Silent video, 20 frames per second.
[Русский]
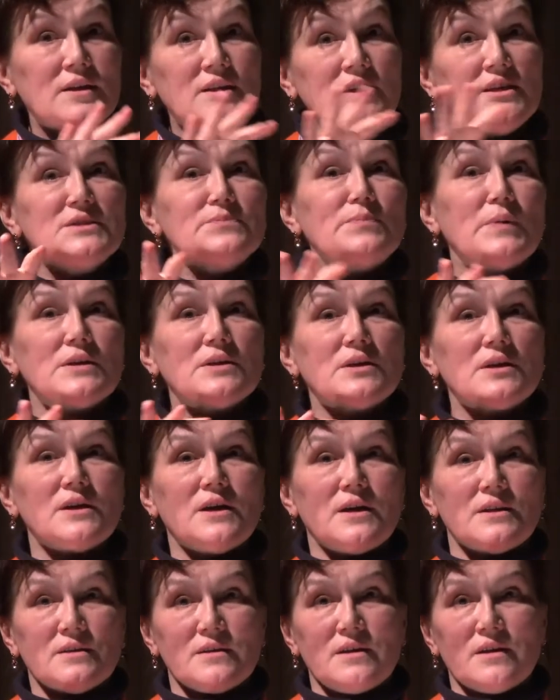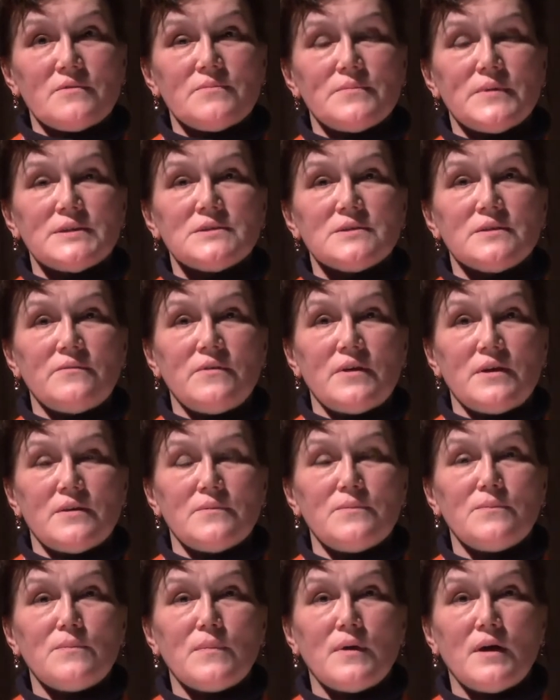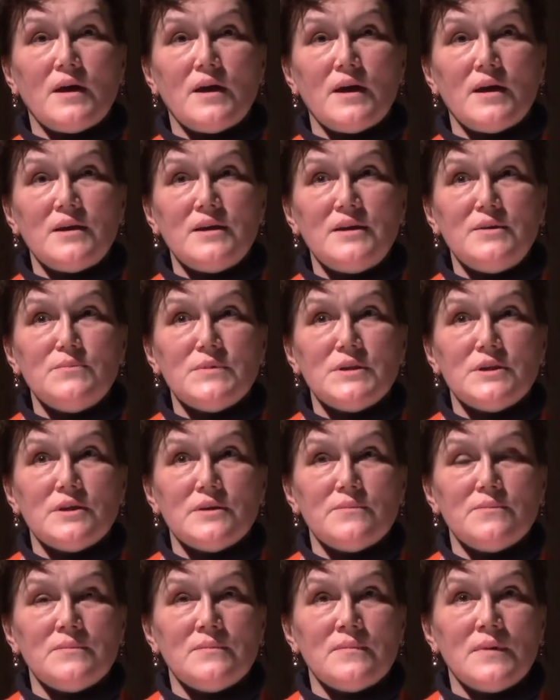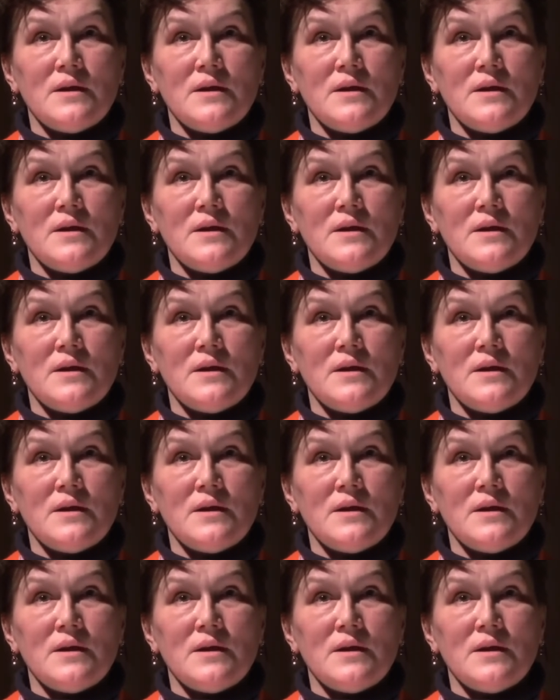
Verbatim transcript: не из-под крана, как в Москве, а именно